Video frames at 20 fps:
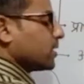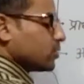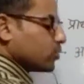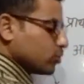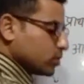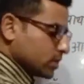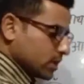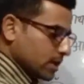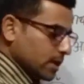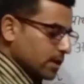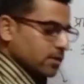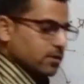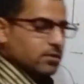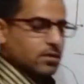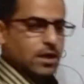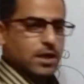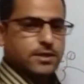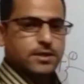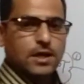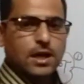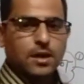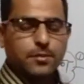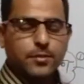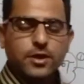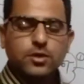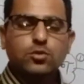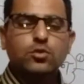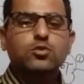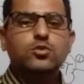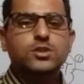रुचकर
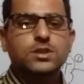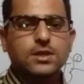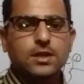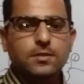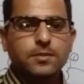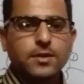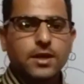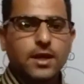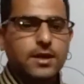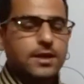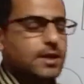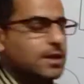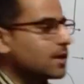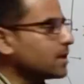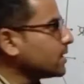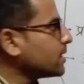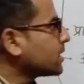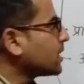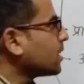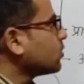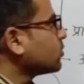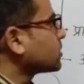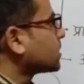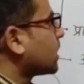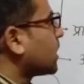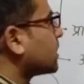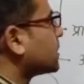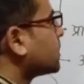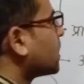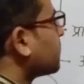अध्यापन को रुचकर बनाने के लिए क्या होता है
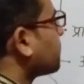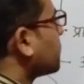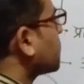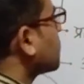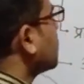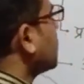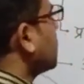अध्यापक